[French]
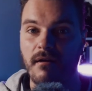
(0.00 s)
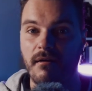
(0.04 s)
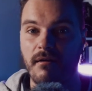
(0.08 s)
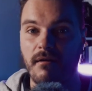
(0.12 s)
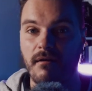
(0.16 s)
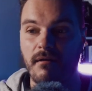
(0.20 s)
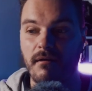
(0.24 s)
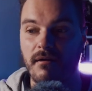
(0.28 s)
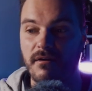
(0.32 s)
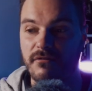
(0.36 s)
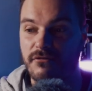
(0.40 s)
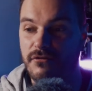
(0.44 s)

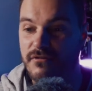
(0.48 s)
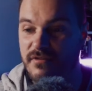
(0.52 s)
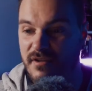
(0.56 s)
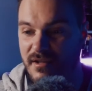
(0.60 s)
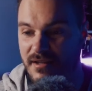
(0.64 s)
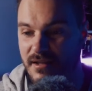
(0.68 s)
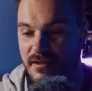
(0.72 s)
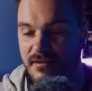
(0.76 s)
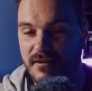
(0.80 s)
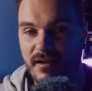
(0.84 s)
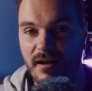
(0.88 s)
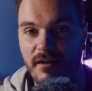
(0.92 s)
Euh, est-ce que ça
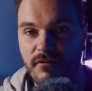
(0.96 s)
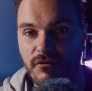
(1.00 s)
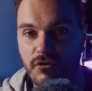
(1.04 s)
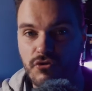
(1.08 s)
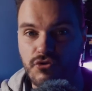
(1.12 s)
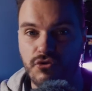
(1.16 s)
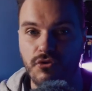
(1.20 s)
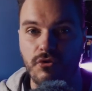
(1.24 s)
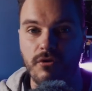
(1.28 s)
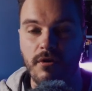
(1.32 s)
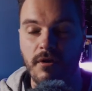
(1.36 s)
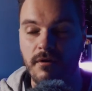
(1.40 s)
t'intéresse que
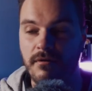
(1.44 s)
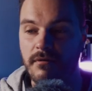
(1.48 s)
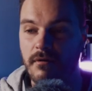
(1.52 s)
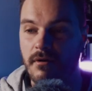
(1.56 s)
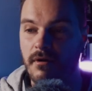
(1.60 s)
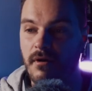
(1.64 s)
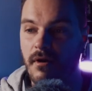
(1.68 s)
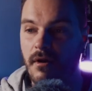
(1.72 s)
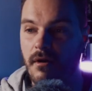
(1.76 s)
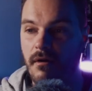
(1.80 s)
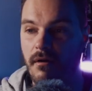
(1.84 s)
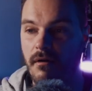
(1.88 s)
je te donne
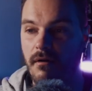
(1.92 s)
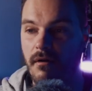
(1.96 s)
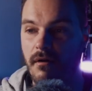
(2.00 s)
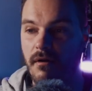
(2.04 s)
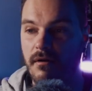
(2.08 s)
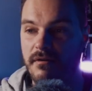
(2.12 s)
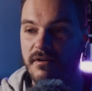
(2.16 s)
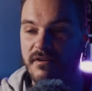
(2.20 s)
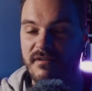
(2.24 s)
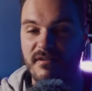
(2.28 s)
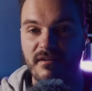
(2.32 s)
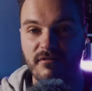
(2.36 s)

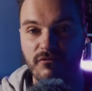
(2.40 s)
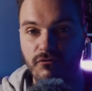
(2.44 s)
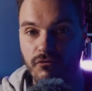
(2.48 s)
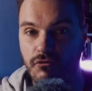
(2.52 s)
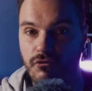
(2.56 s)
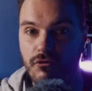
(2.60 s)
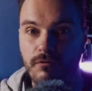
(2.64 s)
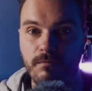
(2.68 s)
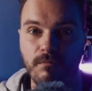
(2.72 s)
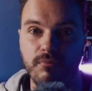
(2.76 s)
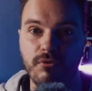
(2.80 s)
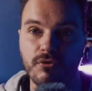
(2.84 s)
euh, des
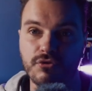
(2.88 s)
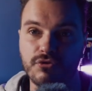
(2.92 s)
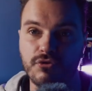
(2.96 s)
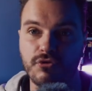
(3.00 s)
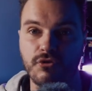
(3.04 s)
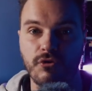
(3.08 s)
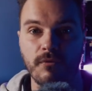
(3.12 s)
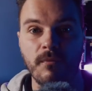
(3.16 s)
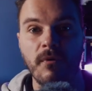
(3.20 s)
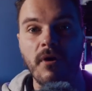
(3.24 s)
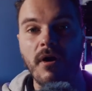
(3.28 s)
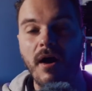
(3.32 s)
astuces pour
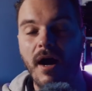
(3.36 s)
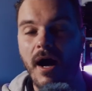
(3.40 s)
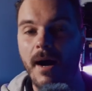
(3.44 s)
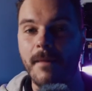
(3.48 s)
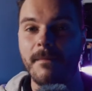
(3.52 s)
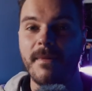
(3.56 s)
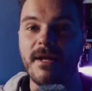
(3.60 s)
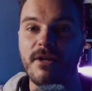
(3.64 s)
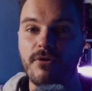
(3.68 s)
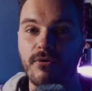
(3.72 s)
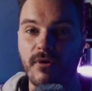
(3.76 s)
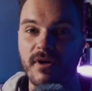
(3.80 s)
justement
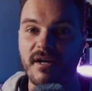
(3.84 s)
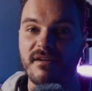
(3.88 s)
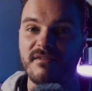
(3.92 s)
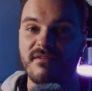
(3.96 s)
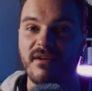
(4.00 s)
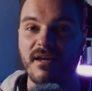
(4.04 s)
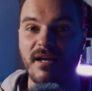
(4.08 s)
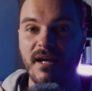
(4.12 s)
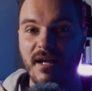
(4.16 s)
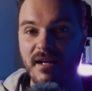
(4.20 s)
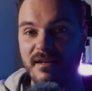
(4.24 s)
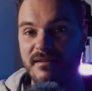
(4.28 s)
améliorer
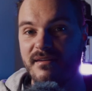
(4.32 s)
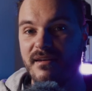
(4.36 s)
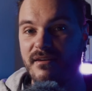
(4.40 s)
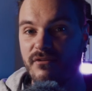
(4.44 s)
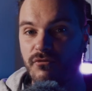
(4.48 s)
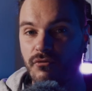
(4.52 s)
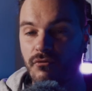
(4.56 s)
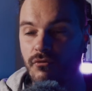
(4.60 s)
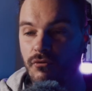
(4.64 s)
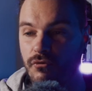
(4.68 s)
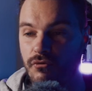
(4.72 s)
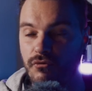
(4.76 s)
sa qualité de
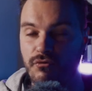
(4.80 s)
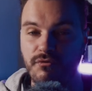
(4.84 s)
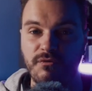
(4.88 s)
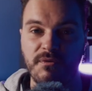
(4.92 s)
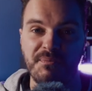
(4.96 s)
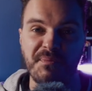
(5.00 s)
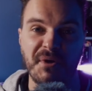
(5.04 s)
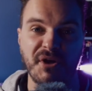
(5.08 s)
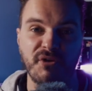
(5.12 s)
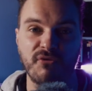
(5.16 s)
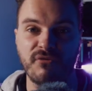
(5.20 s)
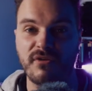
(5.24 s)
son, que tu
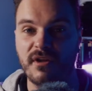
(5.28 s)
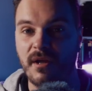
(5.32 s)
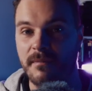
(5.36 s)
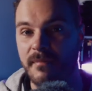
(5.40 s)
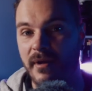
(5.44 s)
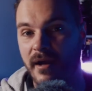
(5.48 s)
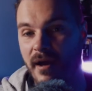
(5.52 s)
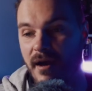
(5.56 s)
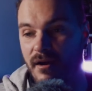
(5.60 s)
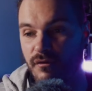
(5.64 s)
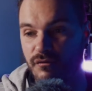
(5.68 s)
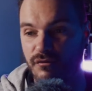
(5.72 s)
filmes avec une
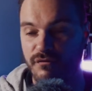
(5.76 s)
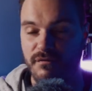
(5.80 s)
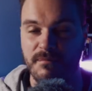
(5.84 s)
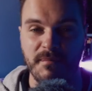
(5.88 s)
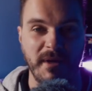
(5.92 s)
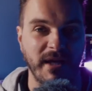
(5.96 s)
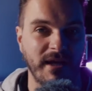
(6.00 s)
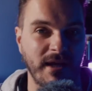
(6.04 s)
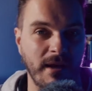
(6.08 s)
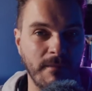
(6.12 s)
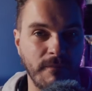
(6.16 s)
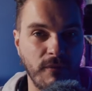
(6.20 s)
caméra, que tu filmes
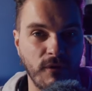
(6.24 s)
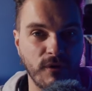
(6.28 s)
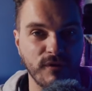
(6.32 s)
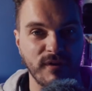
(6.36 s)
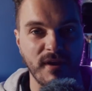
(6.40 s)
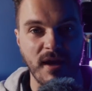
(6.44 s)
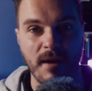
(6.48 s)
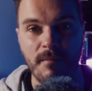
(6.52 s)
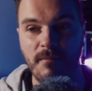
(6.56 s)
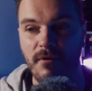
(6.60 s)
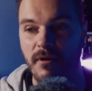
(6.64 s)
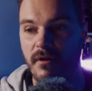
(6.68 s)
avec un
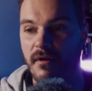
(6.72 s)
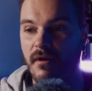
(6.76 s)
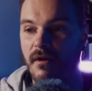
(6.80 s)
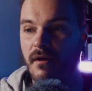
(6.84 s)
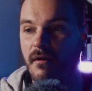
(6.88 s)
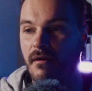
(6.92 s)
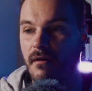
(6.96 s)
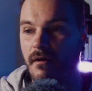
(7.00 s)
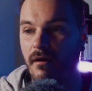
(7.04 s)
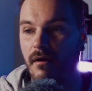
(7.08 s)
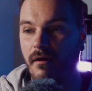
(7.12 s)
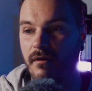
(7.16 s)
portable,
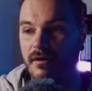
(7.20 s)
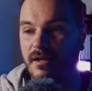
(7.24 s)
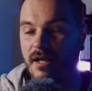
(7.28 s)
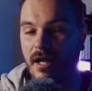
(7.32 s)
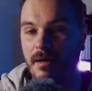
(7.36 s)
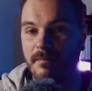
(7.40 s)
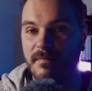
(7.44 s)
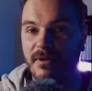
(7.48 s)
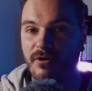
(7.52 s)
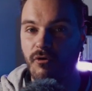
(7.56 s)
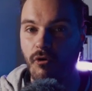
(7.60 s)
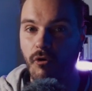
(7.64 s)

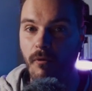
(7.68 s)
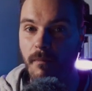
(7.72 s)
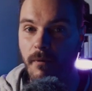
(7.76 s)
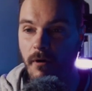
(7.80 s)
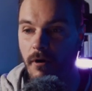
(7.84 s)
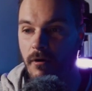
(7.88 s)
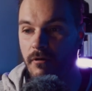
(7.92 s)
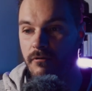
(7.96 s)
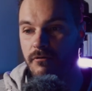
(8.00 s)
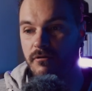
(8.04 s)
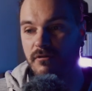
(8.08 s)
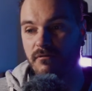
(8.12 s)
quel micro
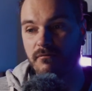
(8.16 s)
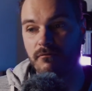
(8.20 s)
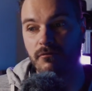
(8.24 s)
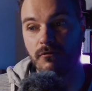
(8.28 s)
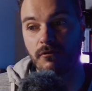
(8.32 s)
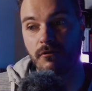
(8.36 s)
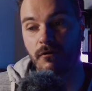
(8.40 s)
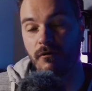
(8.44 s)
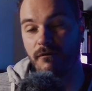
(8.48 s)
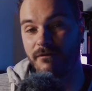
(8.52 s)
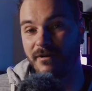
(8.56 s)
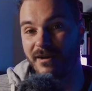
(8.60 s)
prendre,
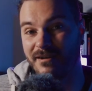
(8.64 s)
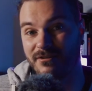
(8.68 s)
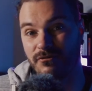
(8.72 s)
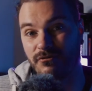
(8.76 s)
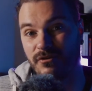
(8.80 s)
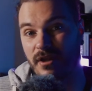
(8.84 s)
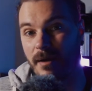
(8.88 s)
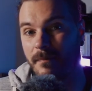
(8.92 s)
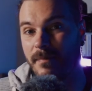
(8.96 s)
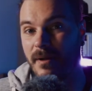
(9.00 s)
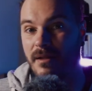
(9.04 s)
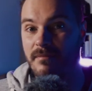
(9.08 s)
que faire si on
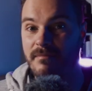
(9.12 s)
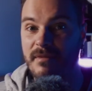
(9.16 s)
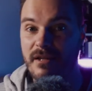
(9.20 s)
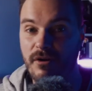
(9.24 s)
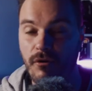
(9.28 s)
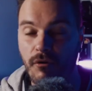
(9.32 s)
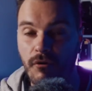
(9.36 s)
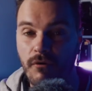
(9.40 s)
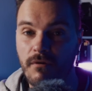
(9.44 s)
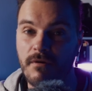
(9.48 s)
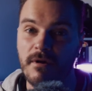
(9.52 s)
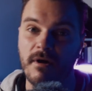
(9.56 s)
n'a pas de
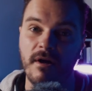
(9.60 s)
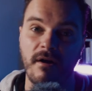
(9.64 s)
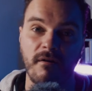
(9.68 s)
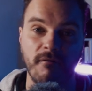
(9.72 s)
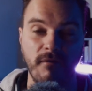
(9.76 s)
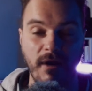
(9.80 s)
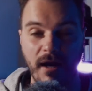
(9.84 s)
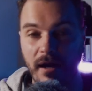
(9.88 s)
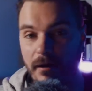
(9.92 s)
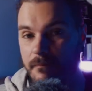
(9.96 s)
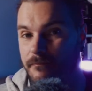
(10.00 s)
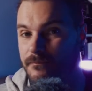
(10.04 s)
micro.
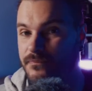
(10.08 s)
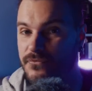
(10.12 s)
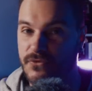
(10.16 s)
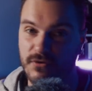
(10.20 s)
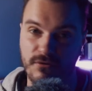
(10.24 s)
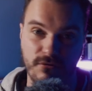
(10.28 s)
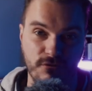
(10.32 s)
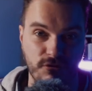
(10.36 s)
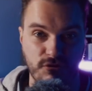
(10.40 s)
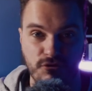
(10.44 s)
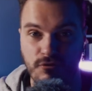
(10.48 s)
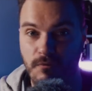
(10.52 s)
Voilà,
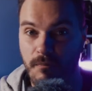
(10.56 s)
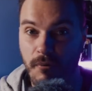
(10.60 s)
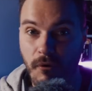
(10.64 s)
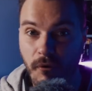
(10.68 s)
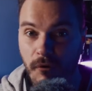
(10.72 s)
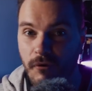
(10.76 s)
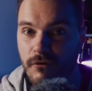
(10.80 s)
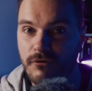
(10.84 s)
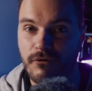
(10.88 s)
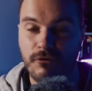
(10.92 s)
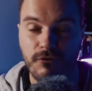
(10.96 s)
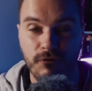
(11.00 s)
je
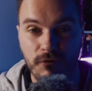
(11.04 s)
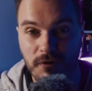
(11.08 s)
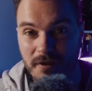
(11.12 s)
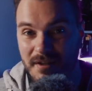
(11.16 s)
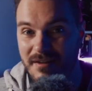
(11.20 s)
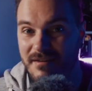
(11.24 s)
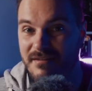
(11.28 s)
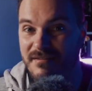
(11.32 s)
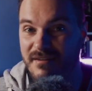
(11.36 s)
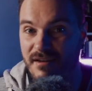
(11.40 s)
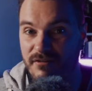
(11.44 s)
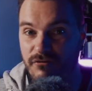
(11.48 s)
peux te donner
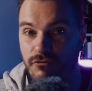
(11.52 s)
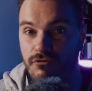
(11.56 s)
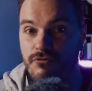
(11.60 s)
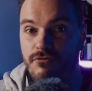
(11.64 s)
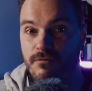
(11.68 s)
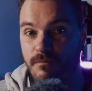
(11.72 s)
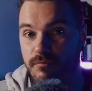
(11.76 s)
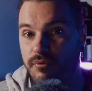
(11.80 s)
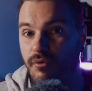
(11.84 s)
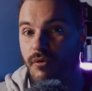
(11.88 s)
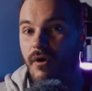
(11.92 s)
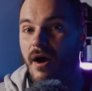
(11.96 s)
des
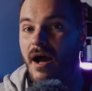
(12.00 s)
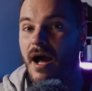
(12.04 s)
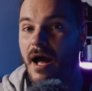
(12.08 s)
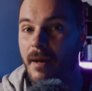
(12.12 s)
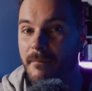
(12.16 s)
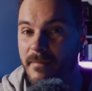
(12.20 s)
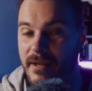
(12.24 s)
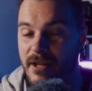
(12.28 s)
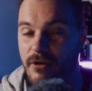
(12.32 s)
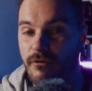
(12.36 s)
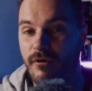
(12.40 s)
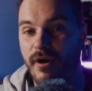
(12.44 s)
astuces pour
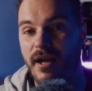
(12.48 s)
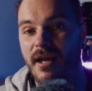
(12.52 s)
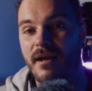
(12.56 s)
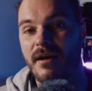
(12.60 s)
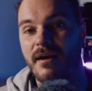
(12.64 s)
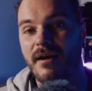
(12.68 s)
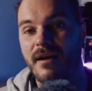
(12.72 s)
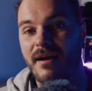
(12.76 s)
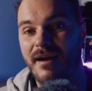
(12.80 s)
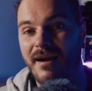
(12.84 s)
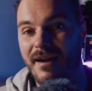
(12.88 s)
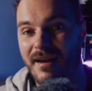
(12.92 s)
améliorer
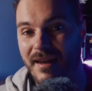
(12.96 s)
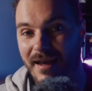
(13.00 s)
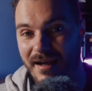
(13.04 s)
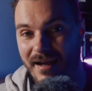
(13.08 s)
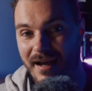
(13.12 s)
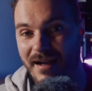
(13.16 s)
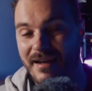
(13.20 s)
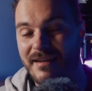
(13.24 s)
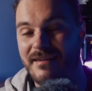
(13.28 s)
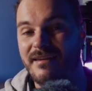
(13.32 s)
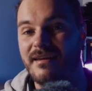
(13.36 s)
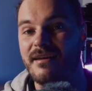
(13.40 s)
la
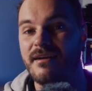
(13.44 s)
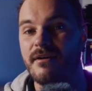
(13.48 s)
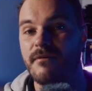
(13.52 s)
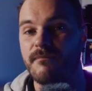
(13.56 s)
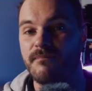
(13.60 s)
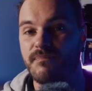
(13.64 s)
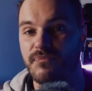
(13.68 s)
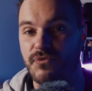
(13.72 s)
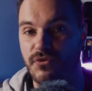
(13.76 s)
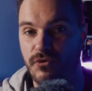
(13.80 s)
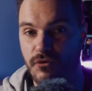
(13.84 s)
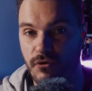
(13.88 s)
qualité
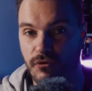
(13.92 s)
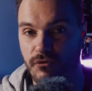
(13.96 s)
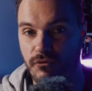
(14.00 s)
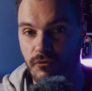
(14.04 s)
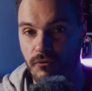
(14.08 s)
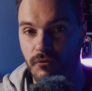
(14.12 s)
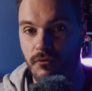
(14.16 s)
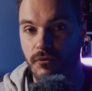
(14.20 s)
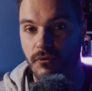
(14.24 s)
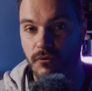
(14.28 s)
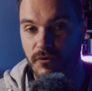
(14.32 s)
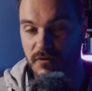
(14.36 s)
de
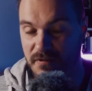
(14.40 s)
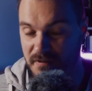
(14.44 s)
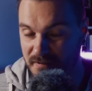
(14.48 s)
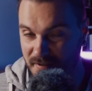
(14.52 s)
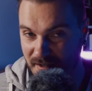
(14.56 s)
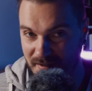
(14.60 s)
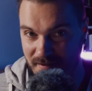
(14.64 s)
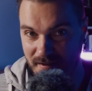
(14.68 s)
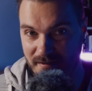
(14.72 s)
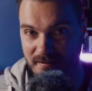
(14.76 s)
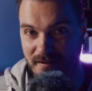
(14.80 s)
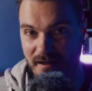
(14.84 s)
son. Donc si
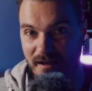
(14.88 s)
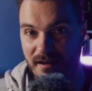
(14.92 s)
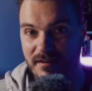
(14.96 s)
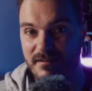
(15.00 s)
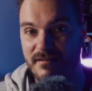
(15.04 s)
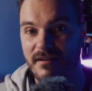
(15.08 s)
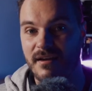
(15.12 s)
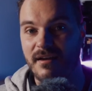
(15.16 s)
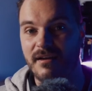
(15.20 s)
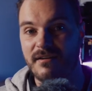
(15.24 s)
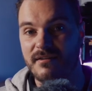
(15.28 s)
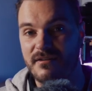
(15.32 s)
ça
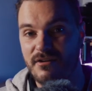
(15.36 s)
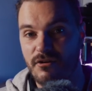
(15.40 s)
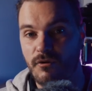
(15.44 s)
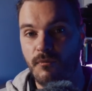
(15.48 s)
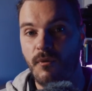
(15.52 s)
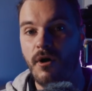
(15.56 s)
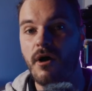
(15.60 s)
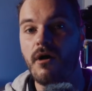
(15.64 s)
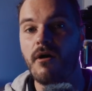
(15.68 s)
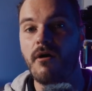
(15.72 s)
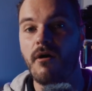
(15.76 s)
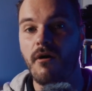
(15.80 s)
t'intéresse, dis-le
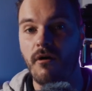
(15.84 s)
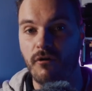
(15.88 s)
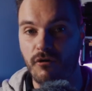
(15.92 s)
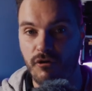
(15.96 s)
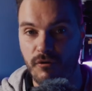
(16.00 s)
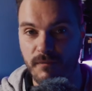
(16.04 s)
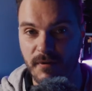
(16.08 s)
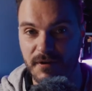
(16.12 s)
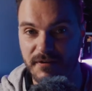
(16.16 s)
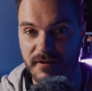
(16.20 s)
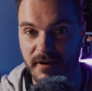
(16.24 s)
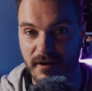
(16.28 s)
moi en
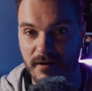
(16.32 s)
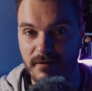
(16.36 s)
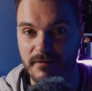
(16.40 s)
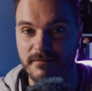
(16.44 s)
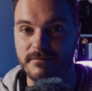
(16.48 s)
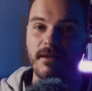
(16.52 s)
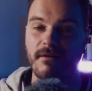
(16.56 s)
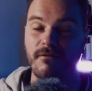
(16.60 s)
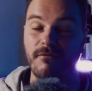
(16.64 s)
commentaire.